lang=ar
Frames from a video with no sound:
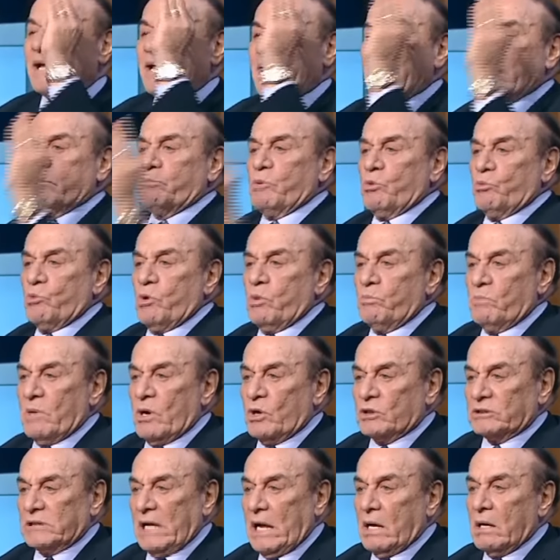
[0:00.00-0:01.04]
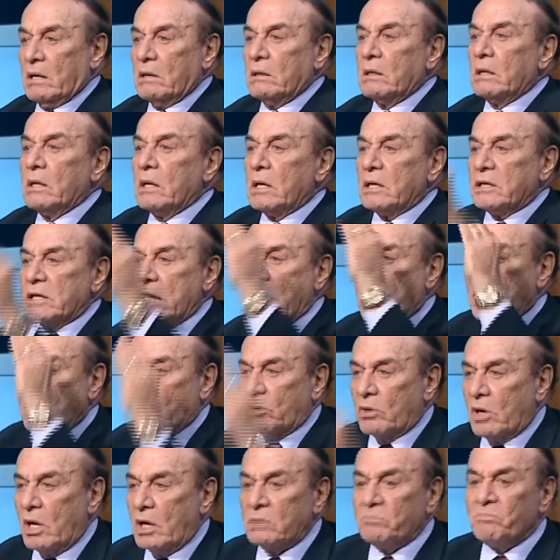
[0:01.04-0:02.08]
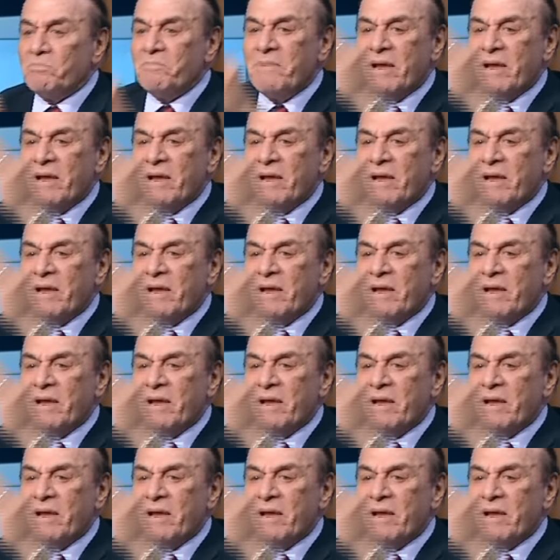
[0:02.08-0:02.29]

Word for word: لانه كان جايب مهمه واضحه يا